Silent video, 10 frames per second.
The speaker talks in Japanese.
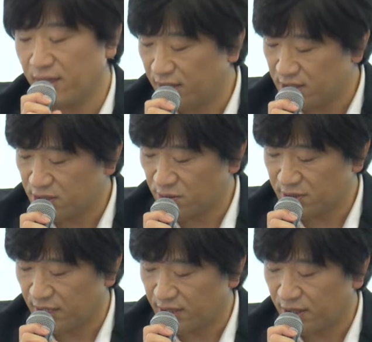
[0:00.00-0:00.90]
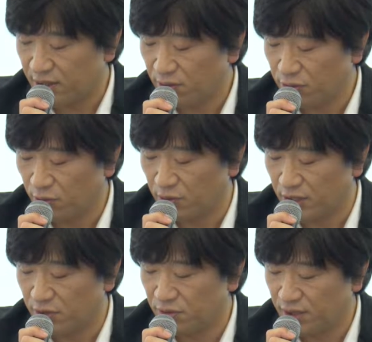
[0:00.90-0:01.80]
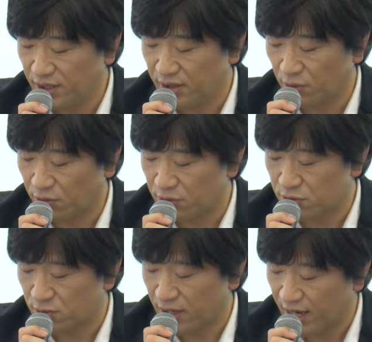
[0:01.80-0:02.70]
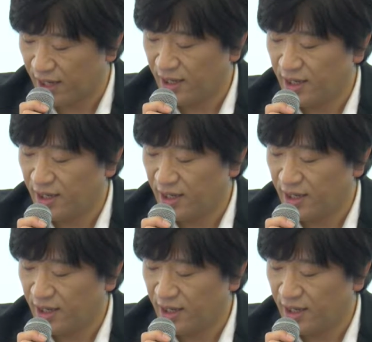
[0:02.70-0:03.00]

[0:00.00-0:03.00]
的に使用されていることを理由に特許庁が